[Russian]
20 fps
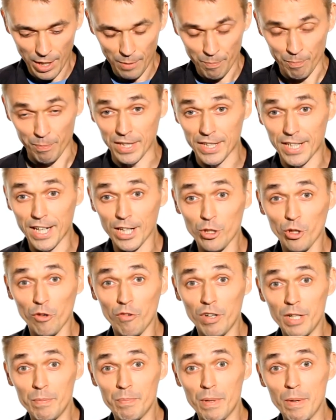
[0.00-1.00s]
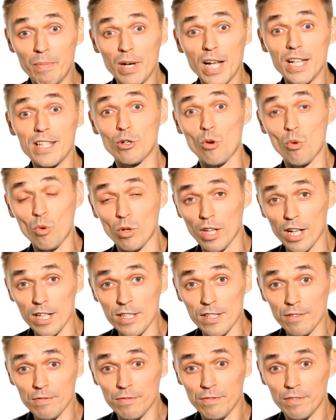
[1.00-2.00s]
Подготовили библиотеку
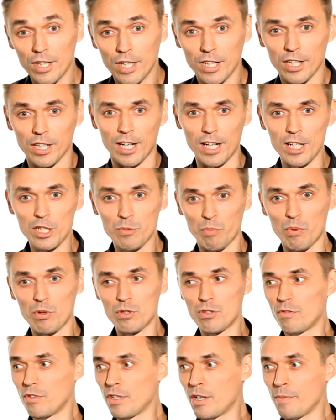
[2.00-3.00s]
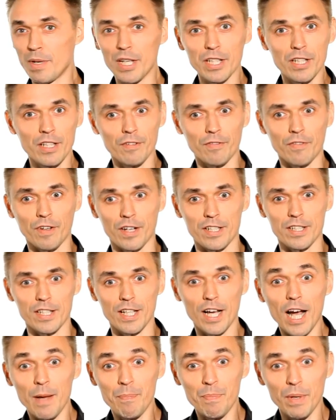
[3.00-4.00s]
классов для использования методов REST
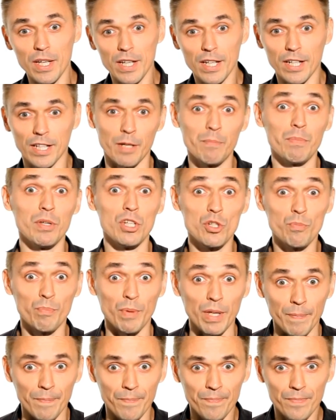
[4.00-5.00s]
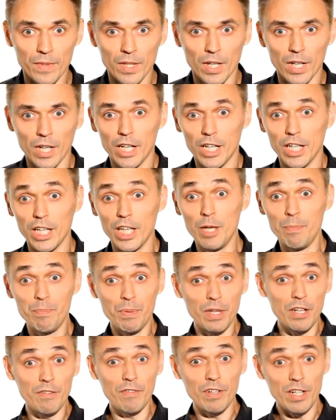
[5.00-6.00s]
API на PHP. И
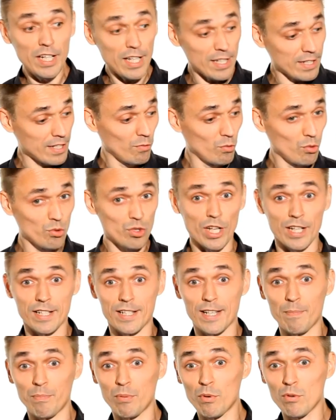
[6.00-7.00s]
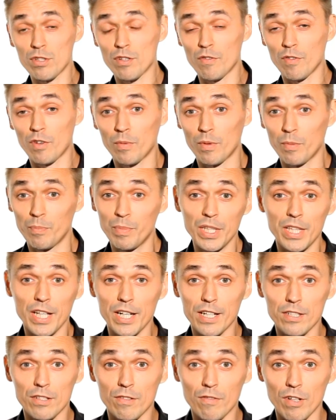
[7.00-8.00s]
перевели основную часть запросов
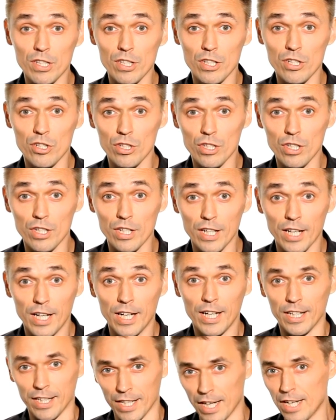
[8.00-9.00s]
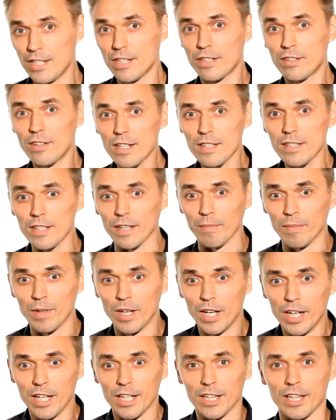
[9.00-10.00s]
Bittrex24 на эти классы.
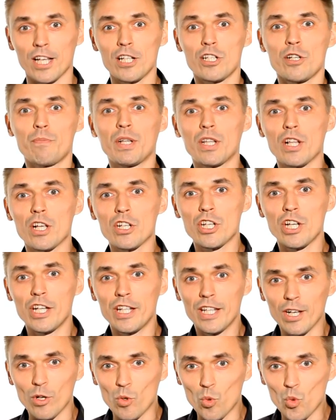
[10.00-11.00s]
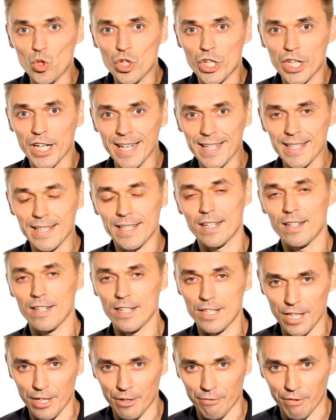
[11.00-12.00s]
Наше приложение уже стало
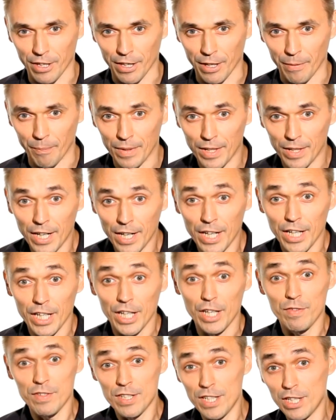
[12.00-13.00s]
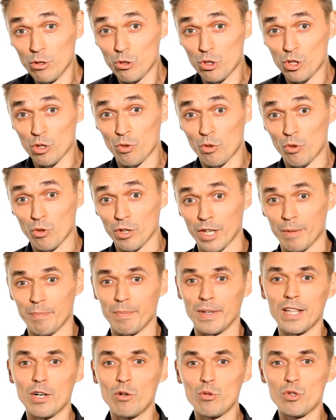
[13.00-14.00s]
серверным. И в следующем уроке
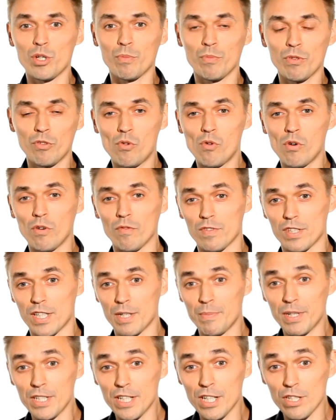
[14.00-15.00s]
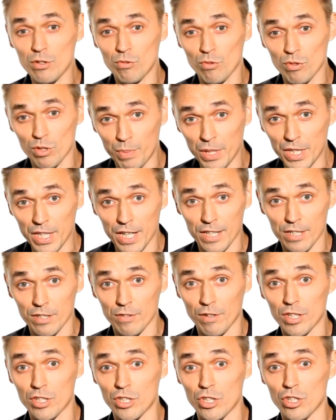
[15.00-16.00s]
мы научим его взаимодействию с
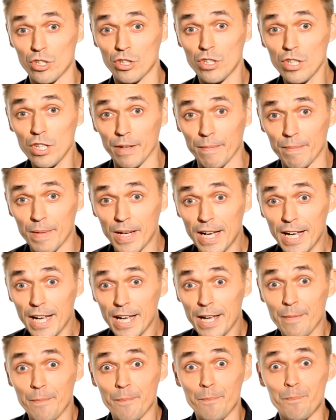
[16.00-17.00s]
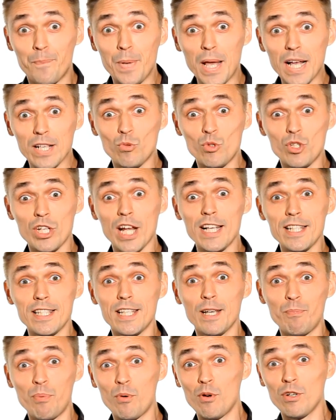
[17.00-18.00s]
Bittrex24 без участия
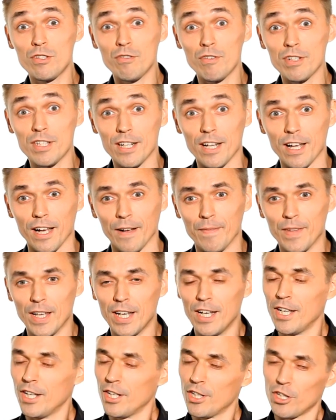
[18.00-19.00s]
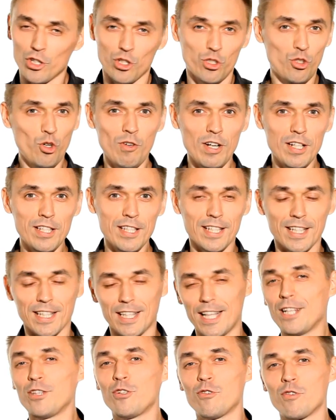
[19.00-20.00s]
пользователя. Жду вас,
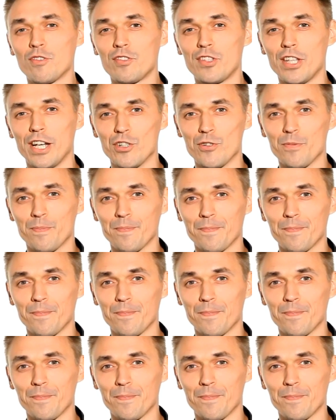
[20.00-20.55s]
до новых встреч!